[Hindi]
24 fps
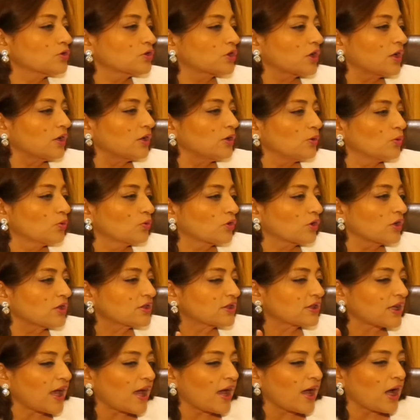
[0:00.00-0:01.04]
उसके
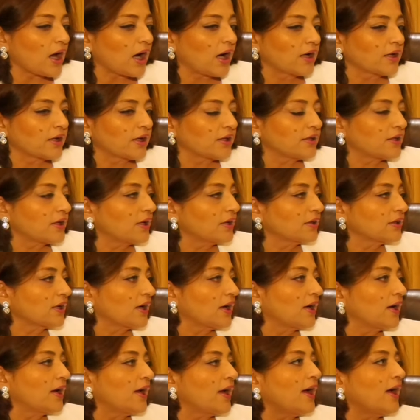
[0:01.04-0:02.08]
यूट्रस है अंडेदानिया
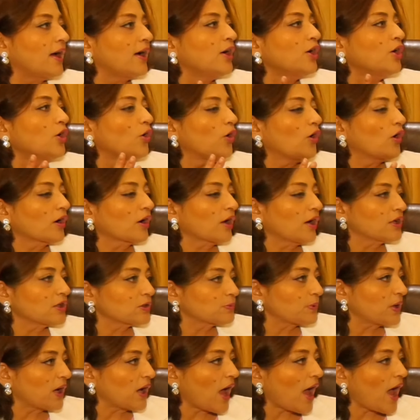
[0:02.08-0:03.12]
है मतलब और हल,
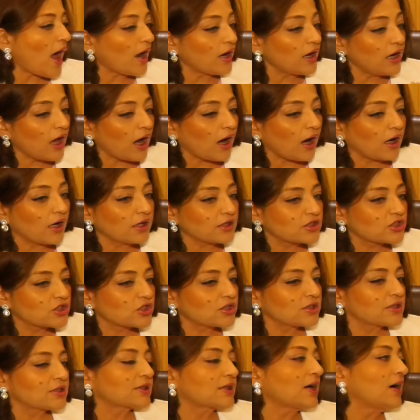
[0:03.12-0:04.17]
है, हल हर
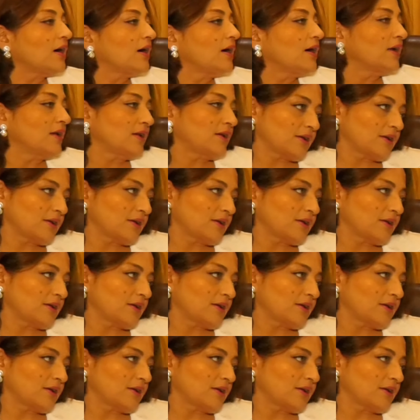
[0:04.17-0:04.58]
चीज़ का हम्म। हल